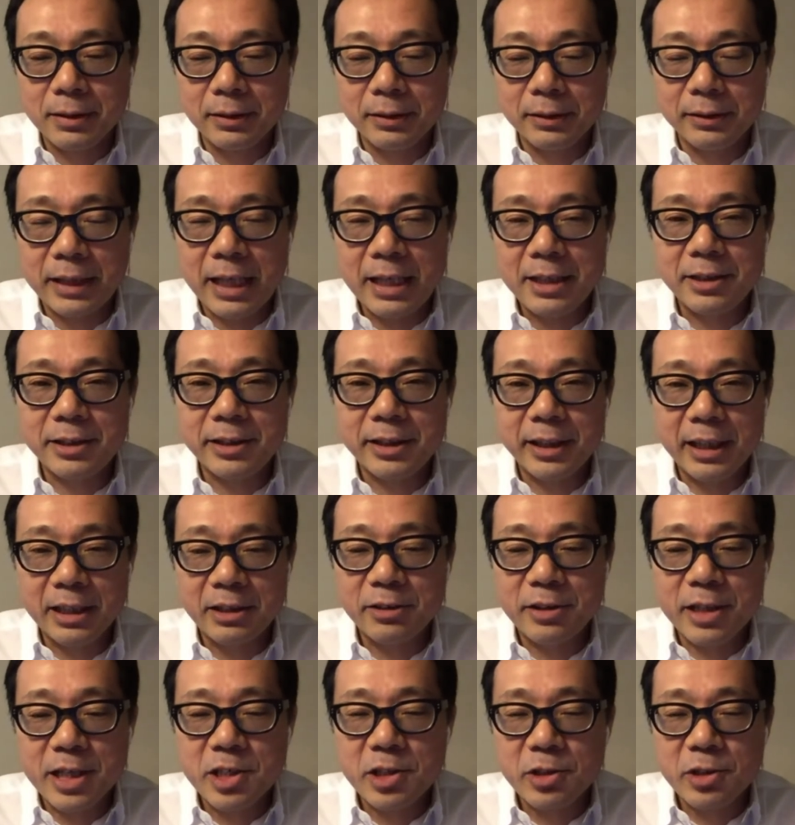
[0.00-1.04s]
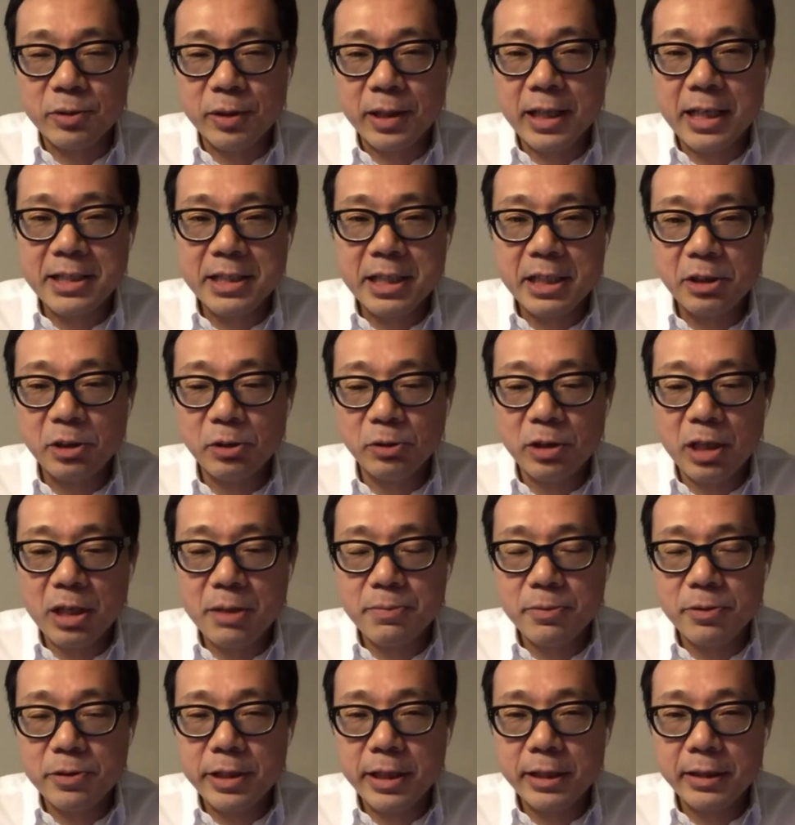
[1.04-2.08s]
大好きなクラシックの
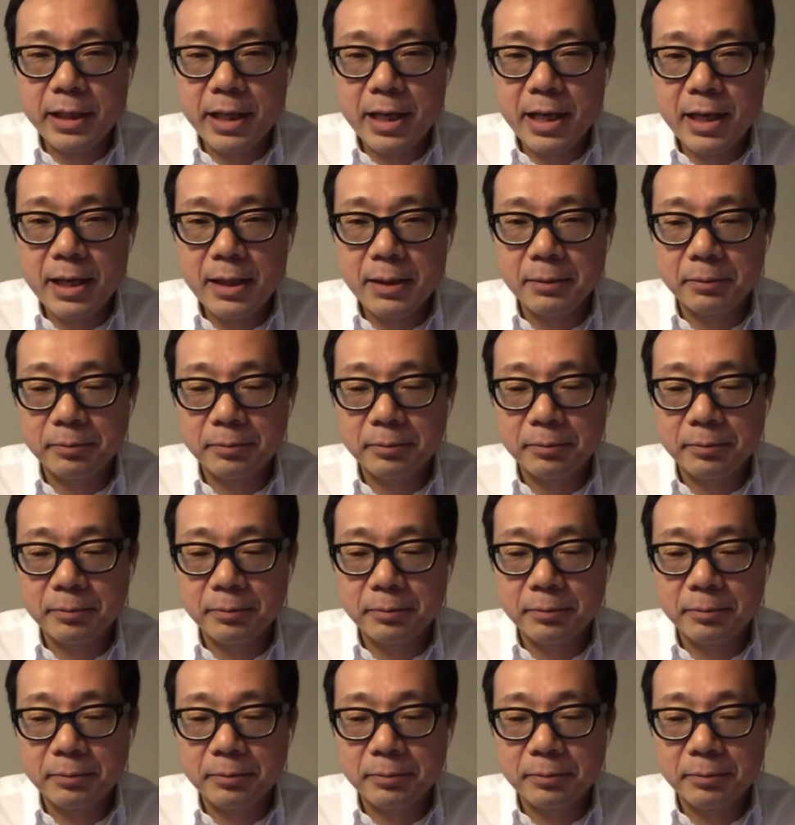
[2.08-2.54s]
カセットテープを入れて、